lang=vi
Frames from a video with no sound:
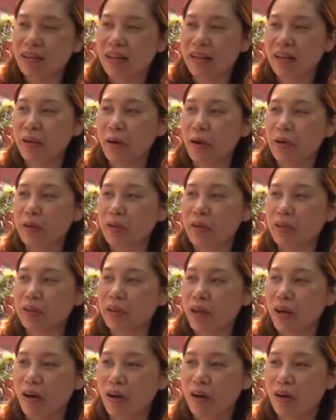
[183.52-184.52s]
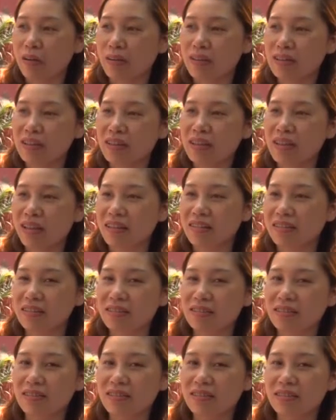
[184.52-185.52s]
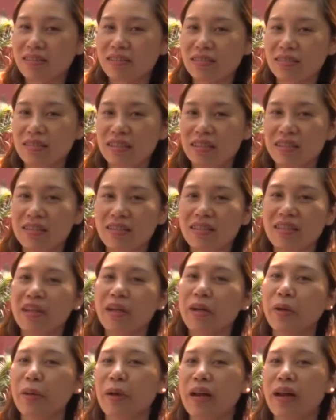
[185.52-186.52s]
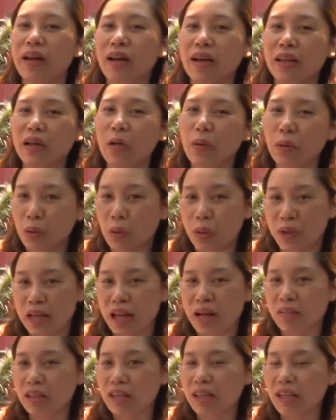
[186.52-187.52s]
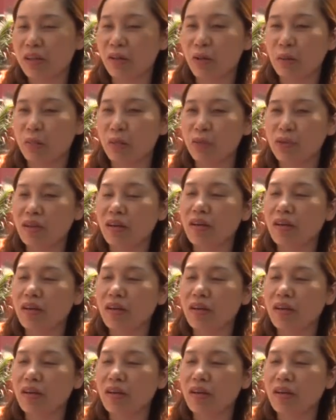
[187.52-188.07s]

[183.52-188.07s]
thấy con còn nhỏ chưa đến chưa chưa hiểu là cái độ tuổi nào thì nên độ mũ